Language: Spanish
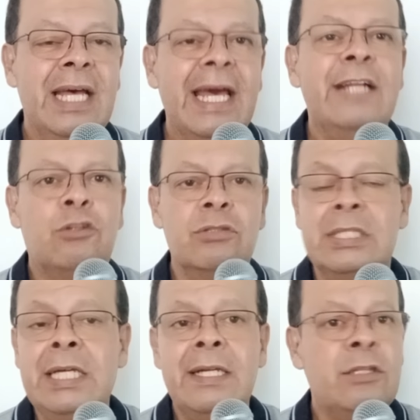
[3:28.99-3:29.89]

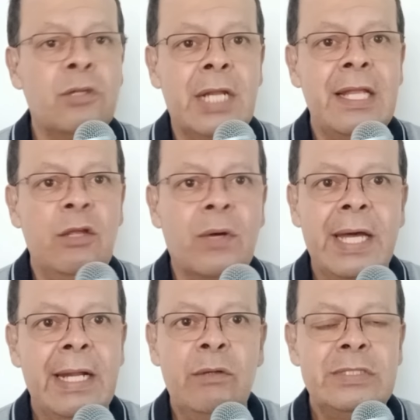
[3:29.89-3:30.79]
Entonces Hernán Torres le dijo
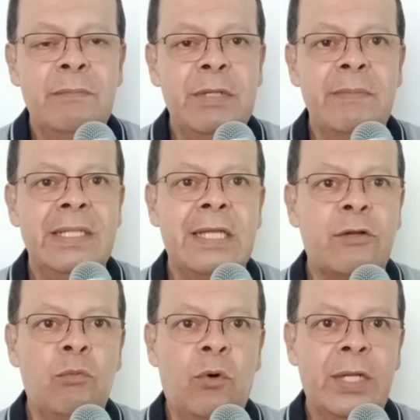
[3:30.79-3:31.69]
que eran simplemente
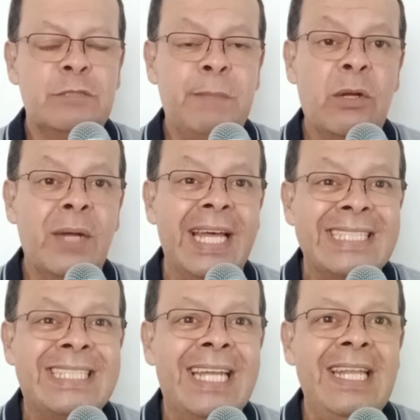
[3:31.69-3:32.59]
rumores, pero
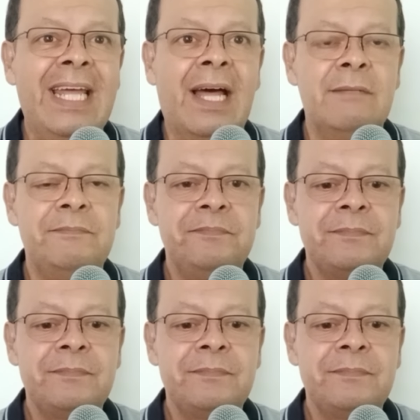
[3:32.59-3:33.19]
ese día,